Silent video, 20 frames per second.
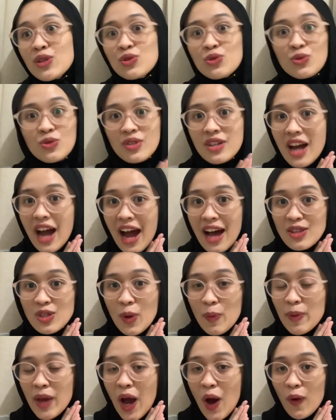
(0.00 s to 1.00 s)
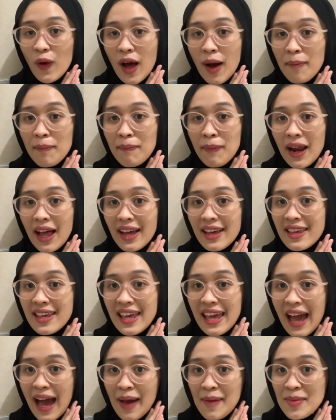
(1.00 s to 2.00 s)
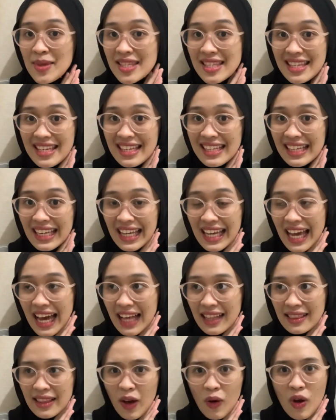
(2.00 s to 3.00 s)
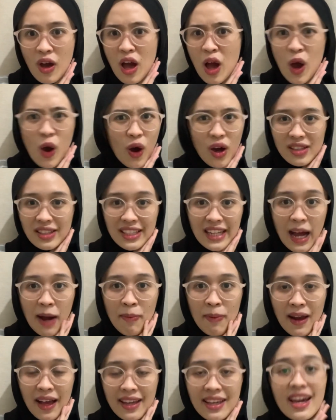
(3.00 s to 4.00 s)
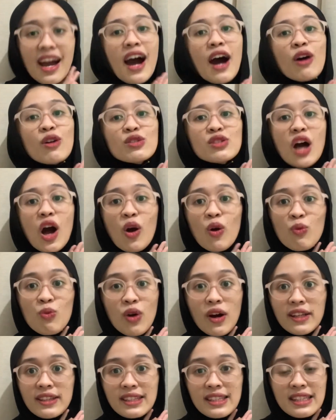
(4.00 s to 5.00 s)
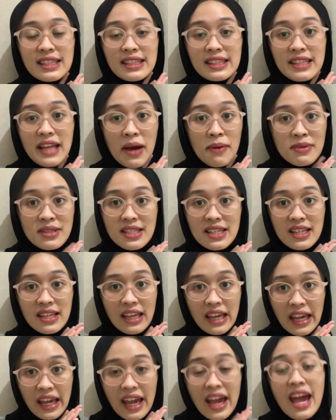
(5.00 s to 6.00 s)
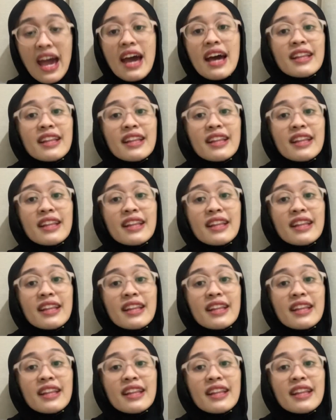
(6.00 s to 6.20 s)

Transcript: juga Sophie haul apa lagi abis ini atau konten apa lagi yang harus aku buat abis ini.